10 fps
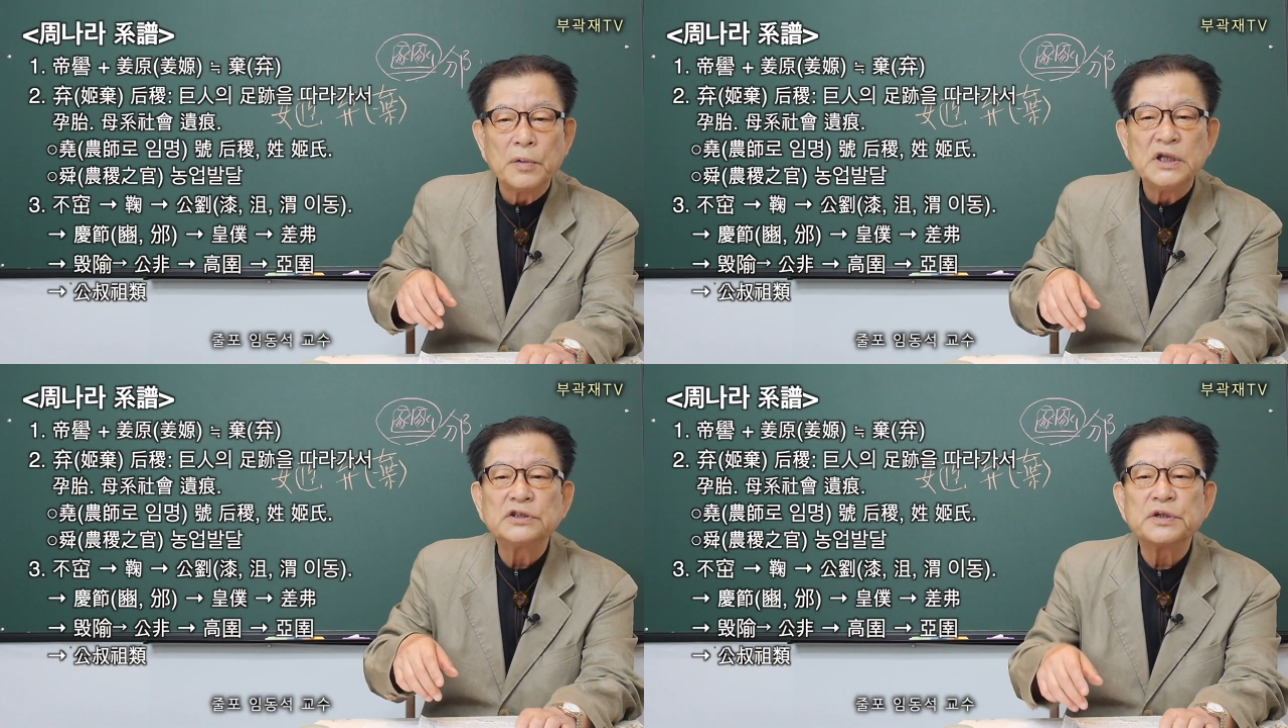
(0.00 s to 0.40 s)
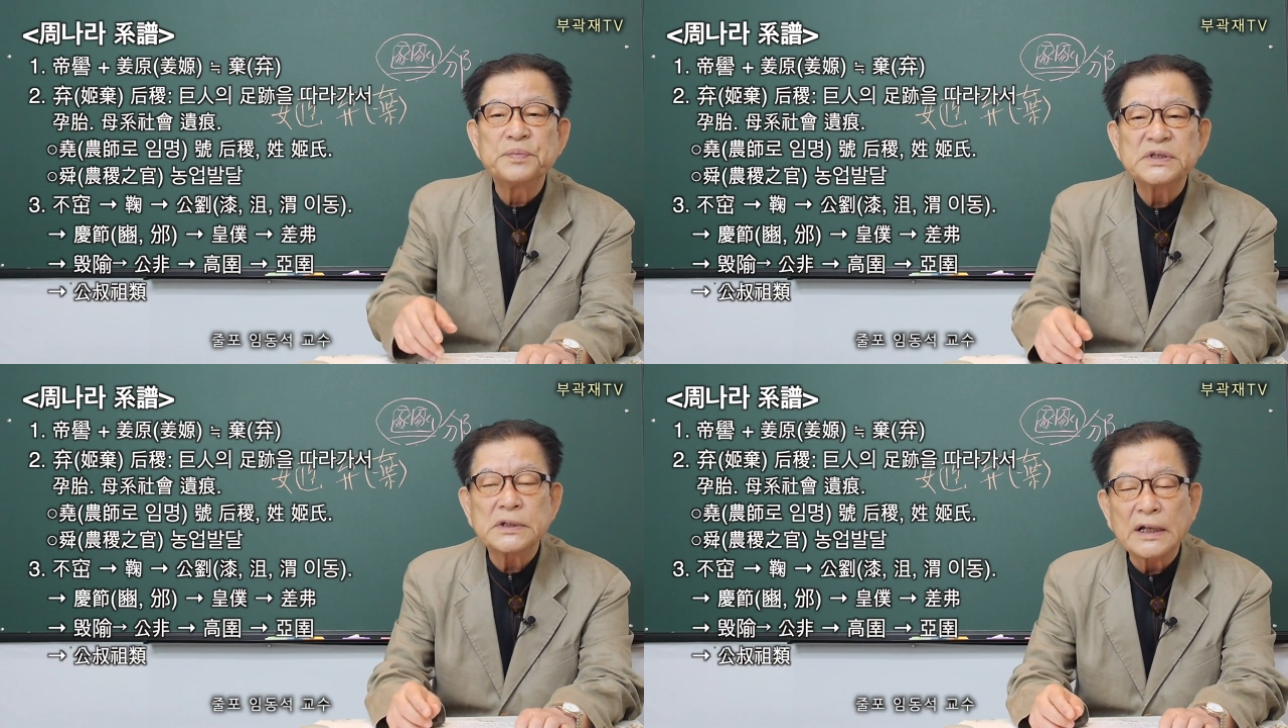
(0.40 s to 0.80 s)
히읗은
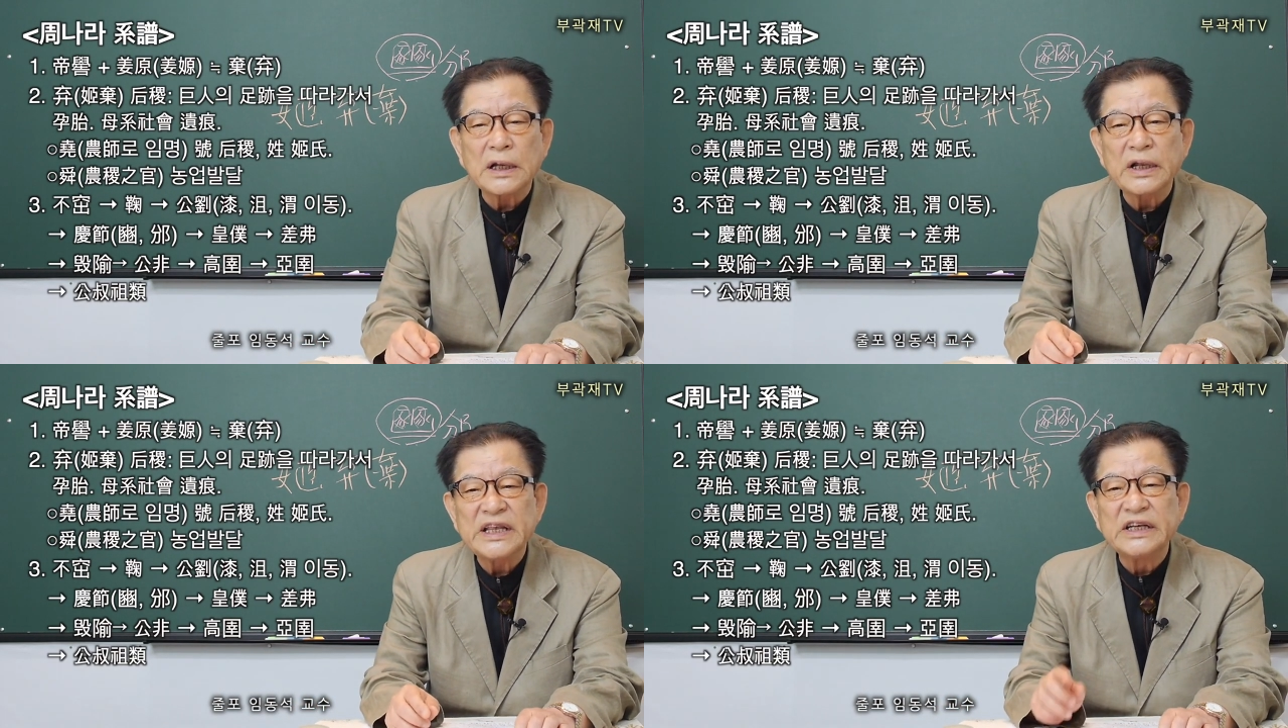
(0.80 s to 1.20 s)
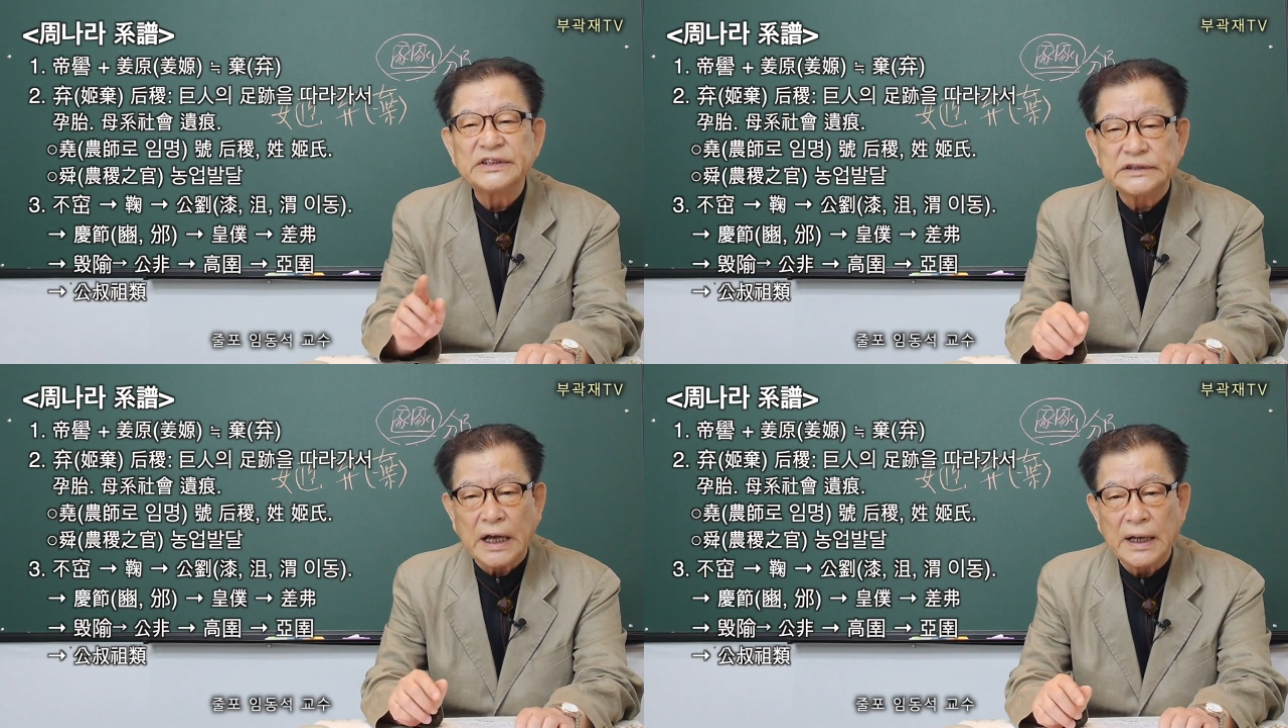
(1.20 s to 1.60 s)
비슷하잖아요.
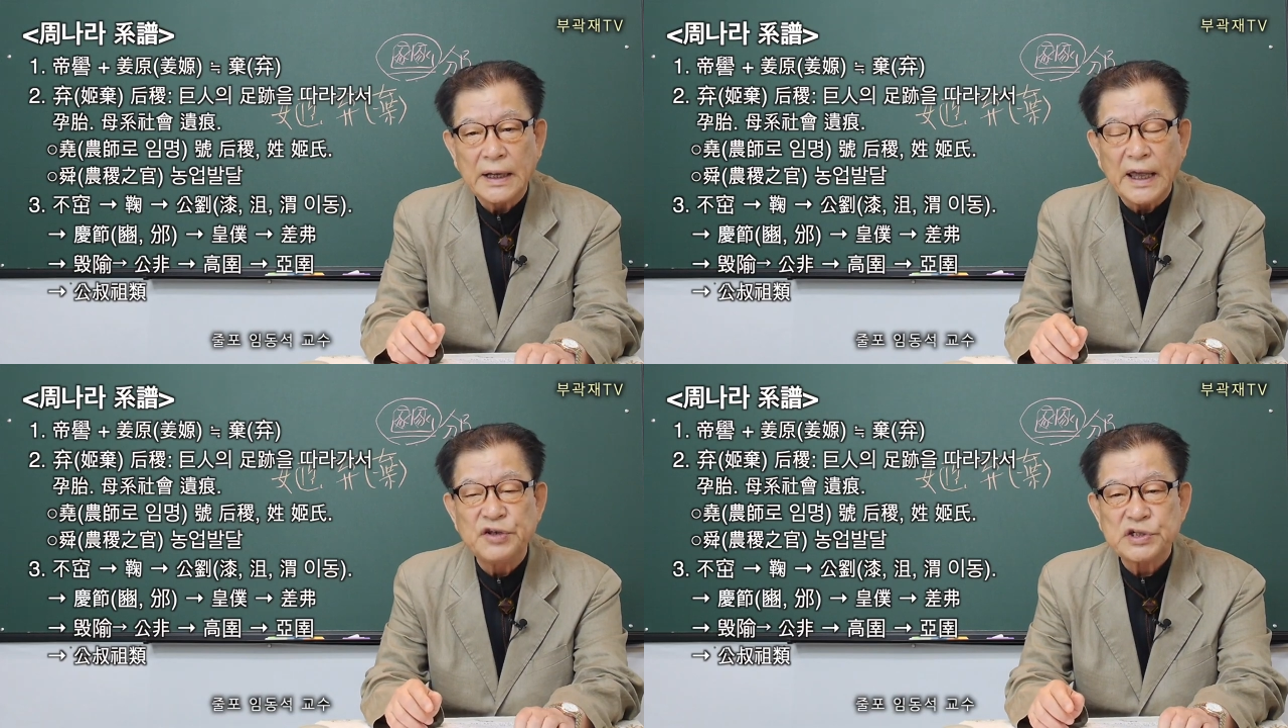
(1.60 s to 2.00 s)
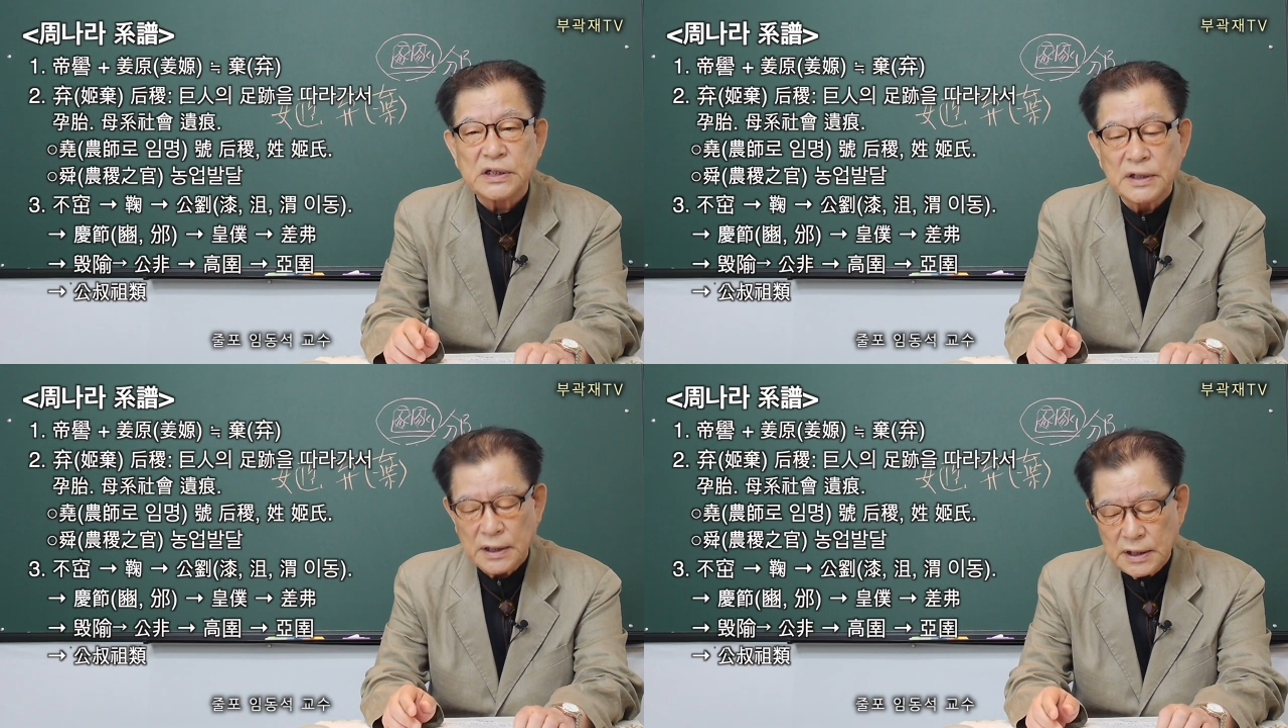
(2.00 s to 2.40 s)
히읗자 H.